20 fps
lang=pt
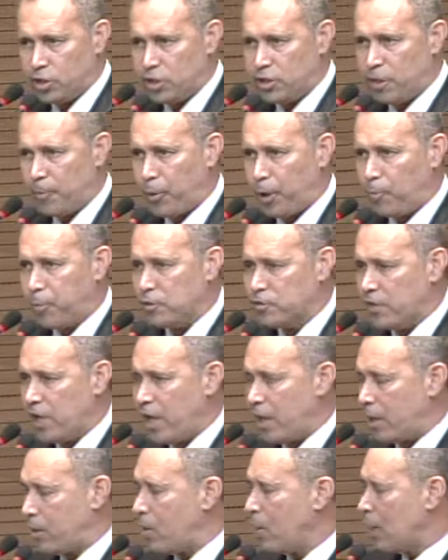que se
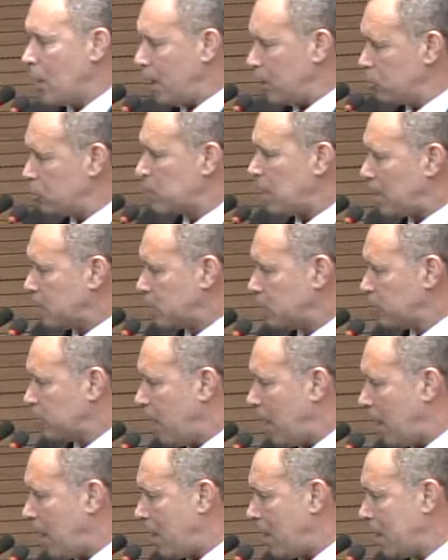propuseram a nos
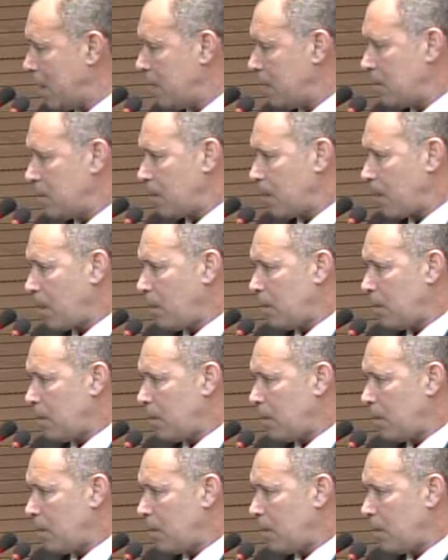ajudar